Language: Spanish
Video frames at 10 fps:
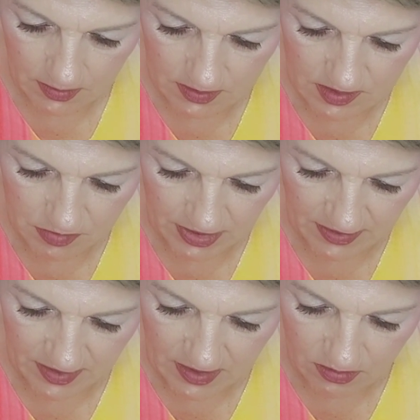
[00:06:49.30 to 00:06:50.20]
si pone
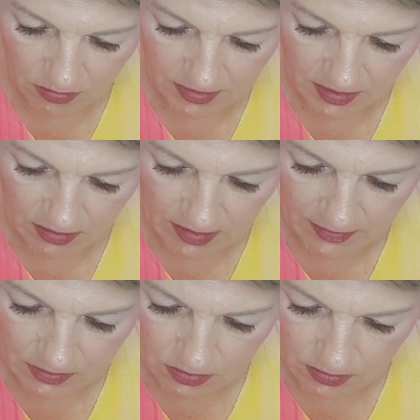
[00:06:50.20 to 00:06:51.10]
aquí algo, brillo
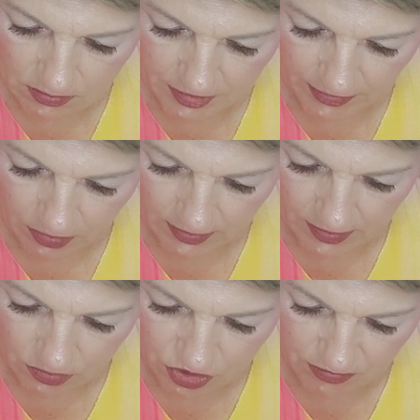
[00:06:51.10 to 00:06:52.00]
un iluminador
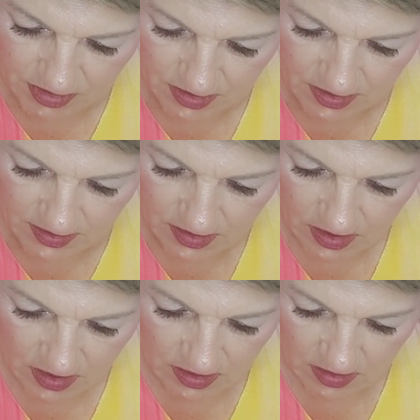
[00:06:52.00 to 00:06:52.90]
líquido
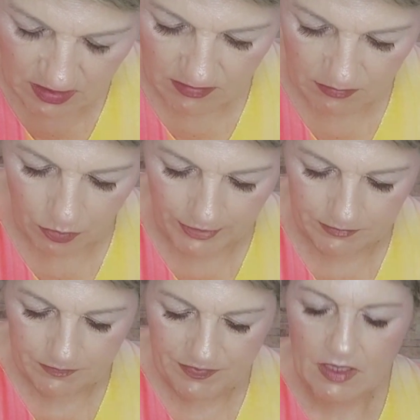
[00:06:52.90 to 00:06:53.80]
Bueno,
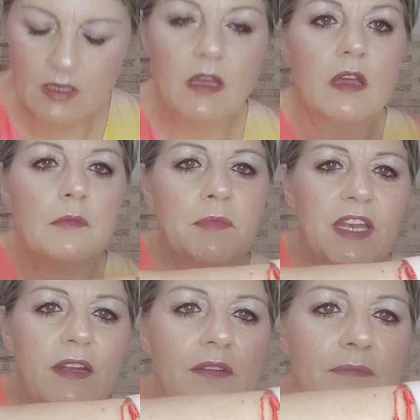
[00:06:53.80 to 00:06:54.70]

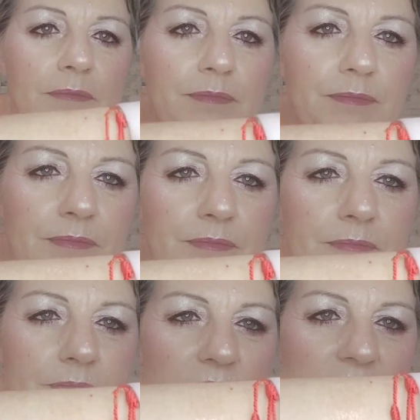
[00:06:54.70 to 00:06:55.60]
mira.
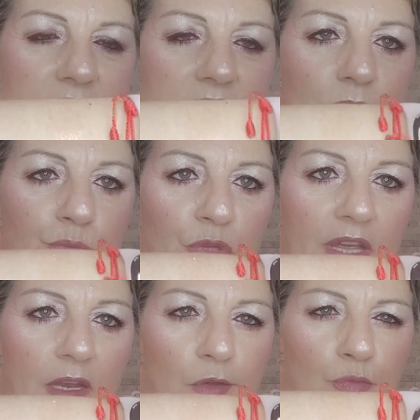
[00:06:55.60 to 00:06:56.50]
Este es el,
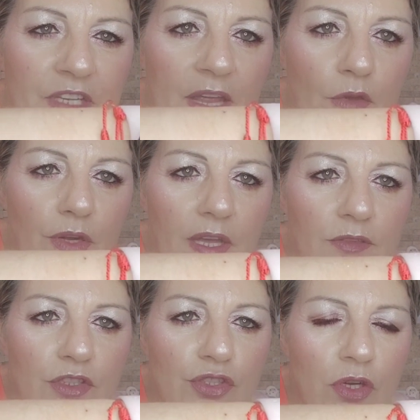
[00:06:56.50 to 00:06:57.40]
iluminador.
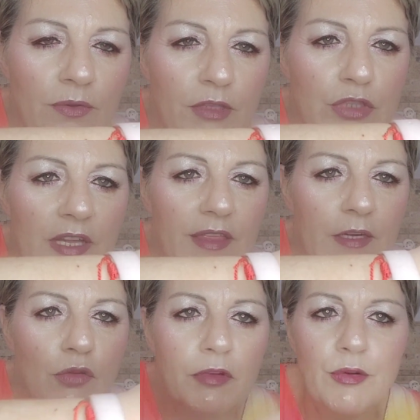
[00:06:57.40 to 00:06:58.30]
Entonces yo no lo voy a
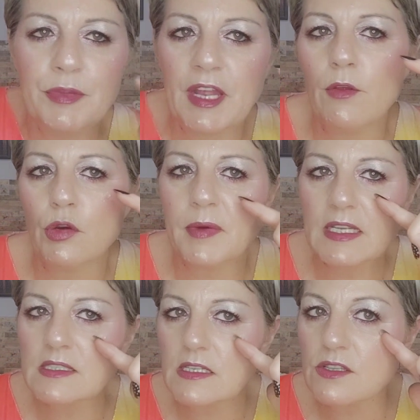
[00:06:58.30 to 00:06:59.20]
utilizar como iluminador
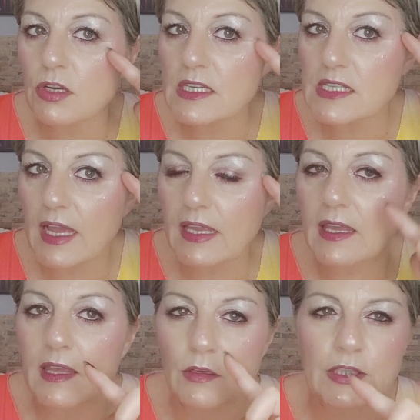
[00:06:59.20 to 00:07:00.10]
para estas zonas de
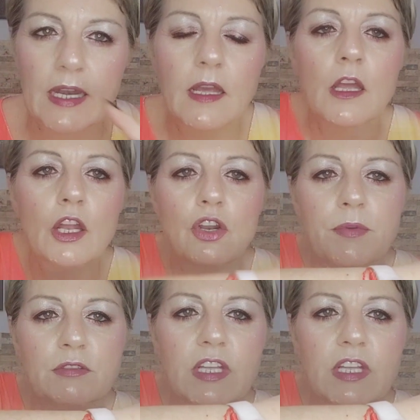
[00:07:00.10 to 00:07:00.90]
aquí o tal. Lo voy a